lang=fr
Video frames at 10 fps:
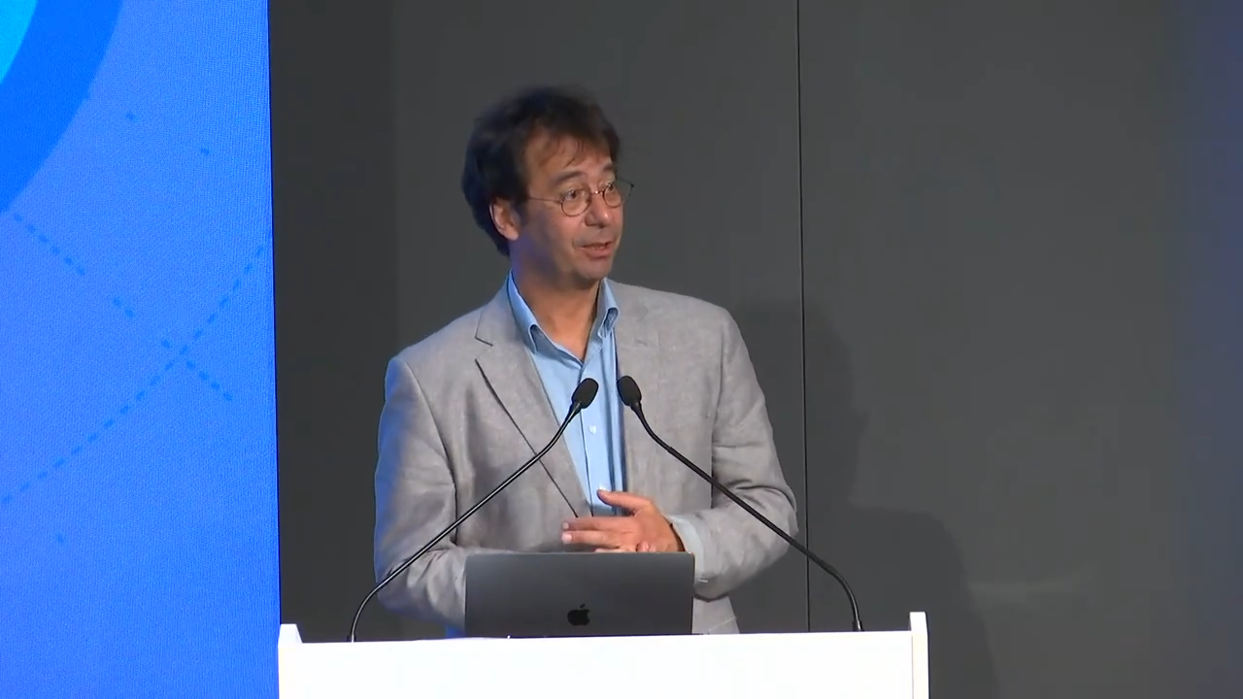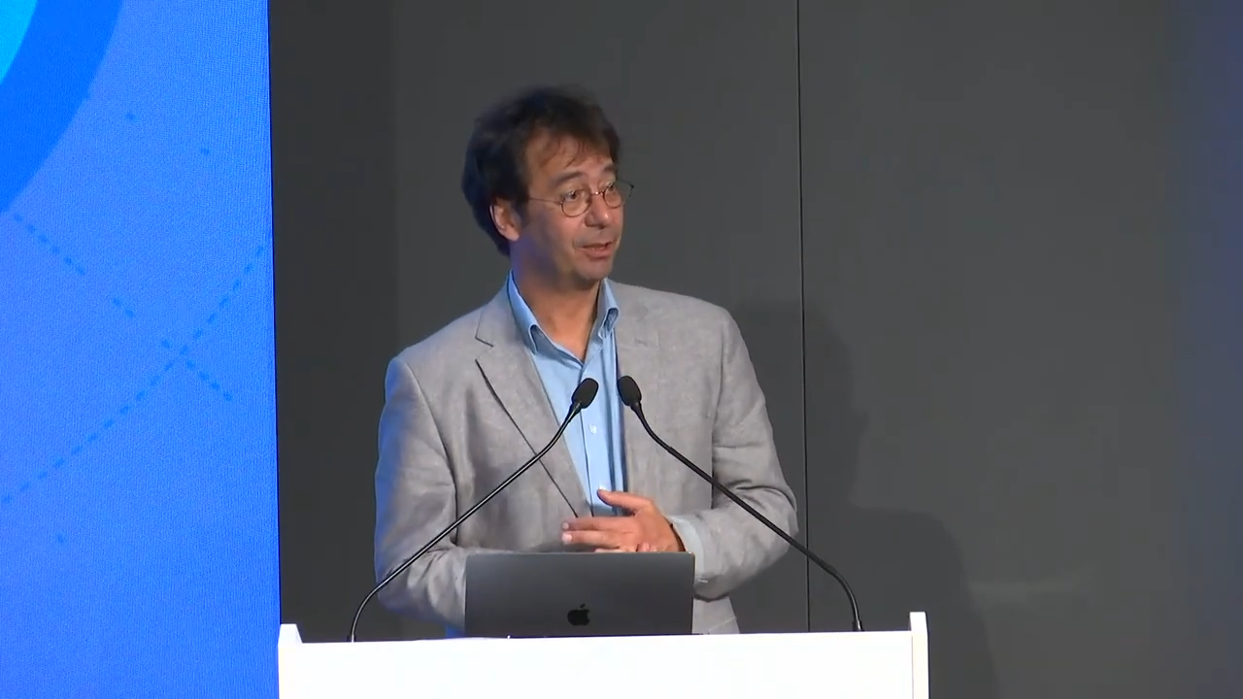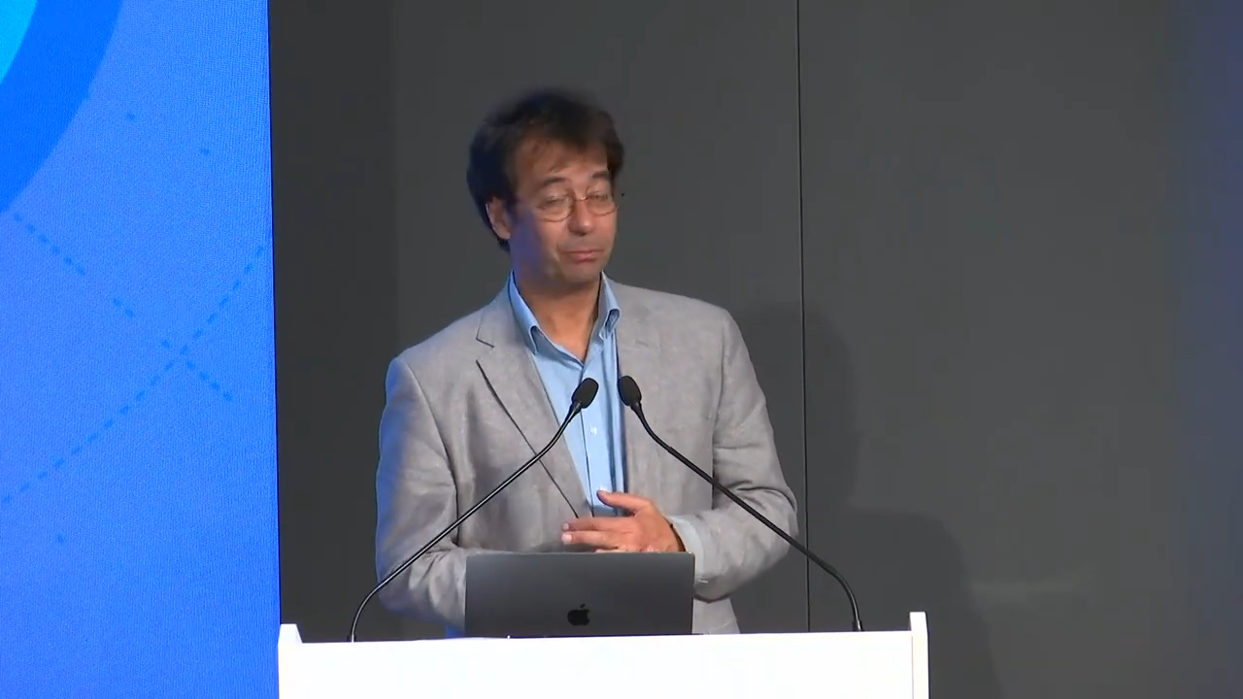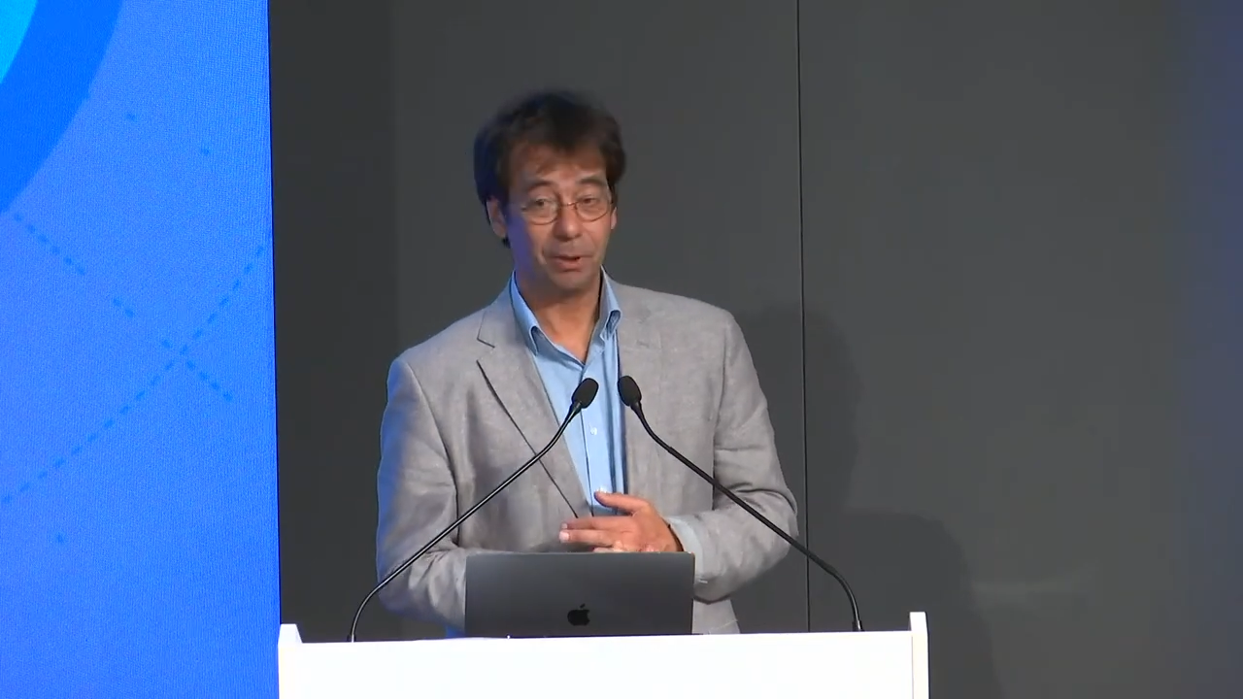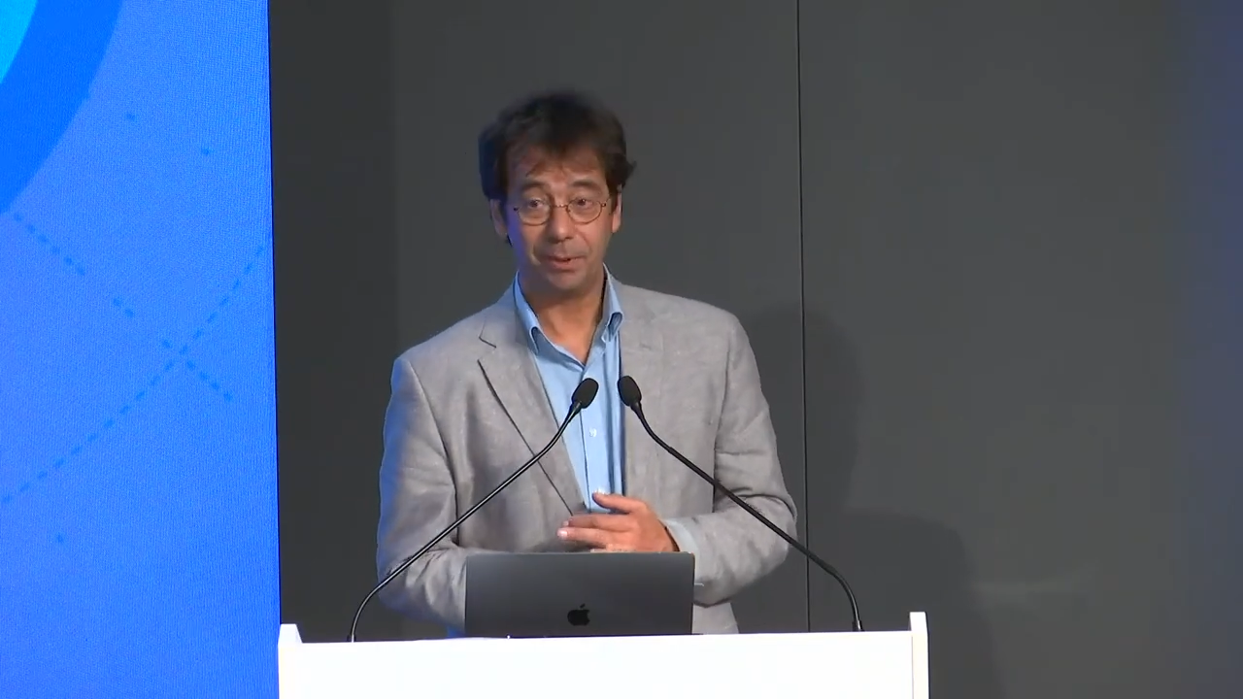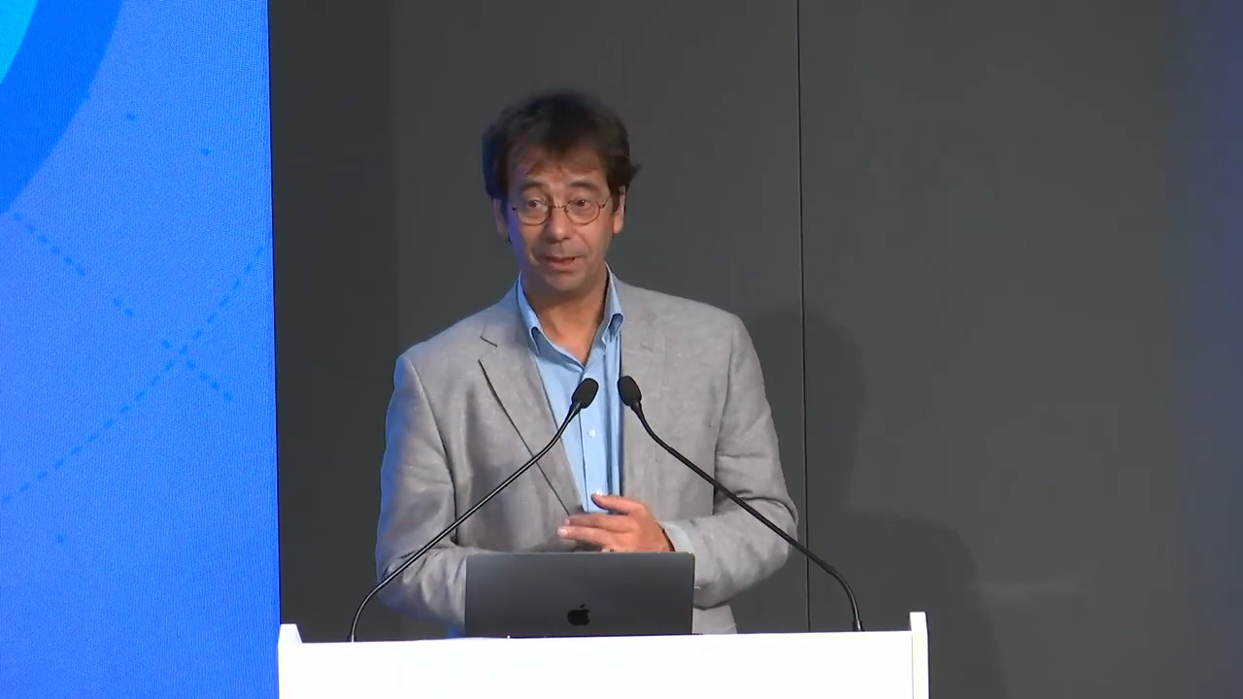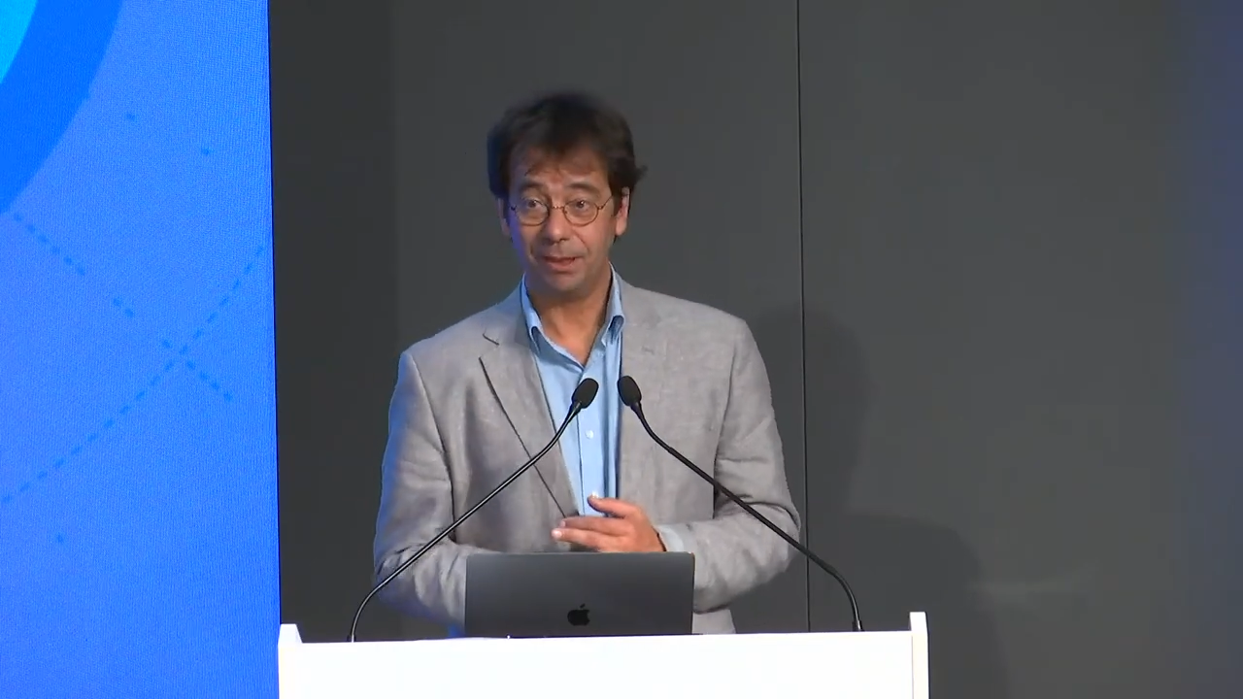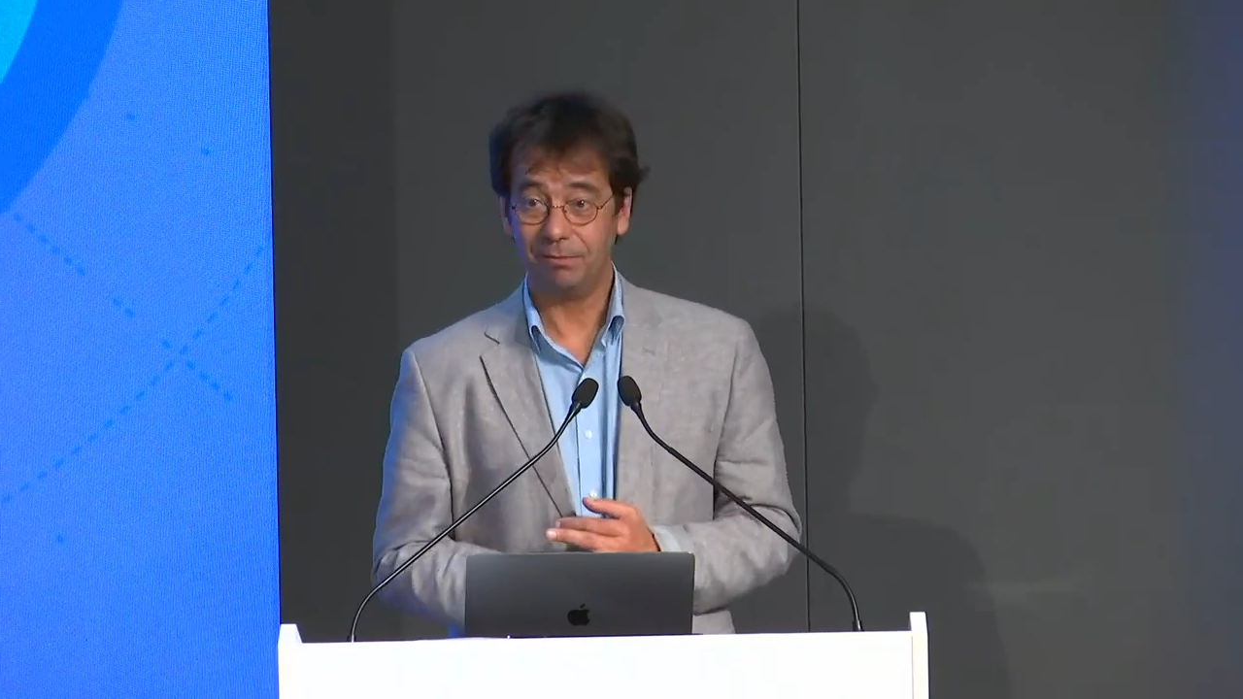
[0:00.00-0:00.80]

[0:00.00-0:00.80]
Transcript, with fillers: maintenant,